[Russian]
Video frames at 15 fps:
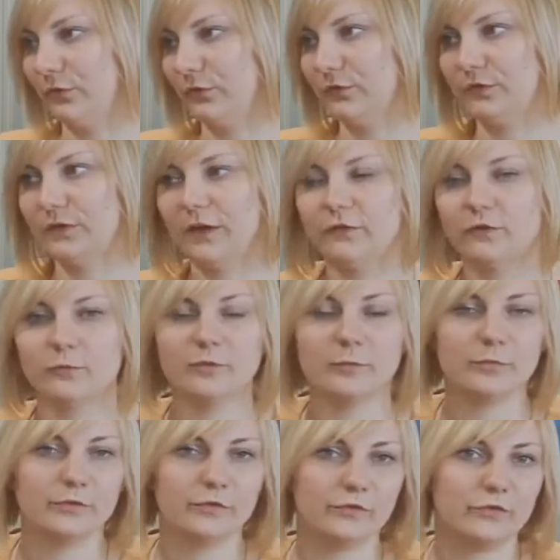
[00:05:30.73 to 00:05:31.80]
то есть ни о чем не
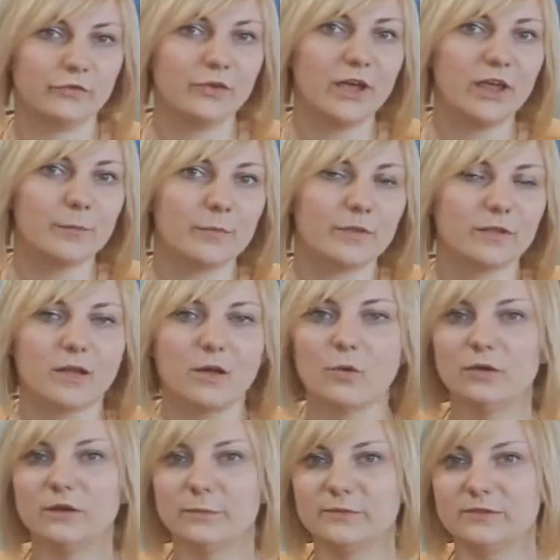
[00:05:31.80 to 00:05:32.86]
переживаем,
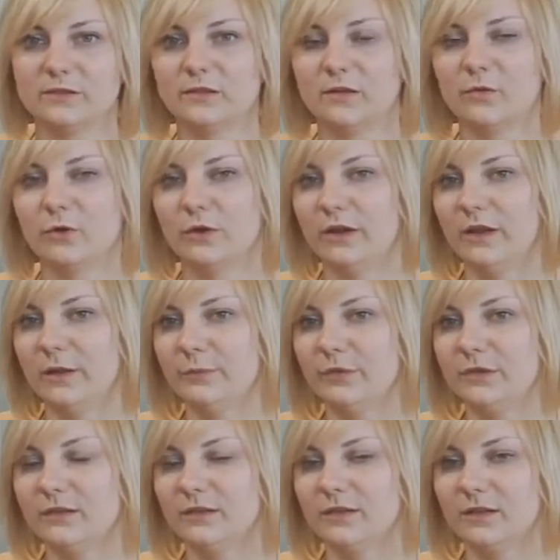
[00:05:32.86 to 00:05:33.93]
алкогольные, безалкогольные
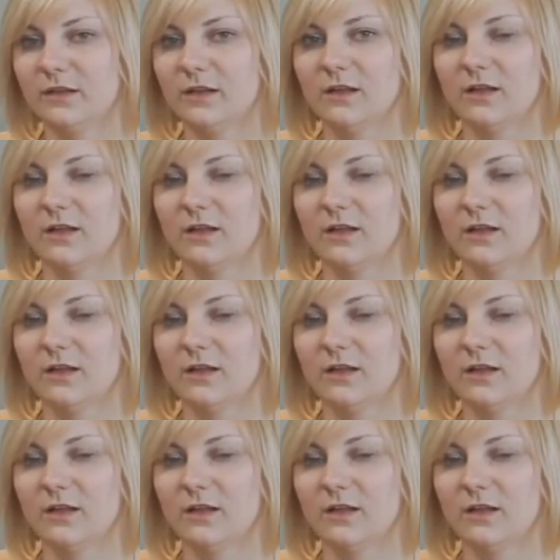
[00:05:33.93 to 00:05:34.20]
напитки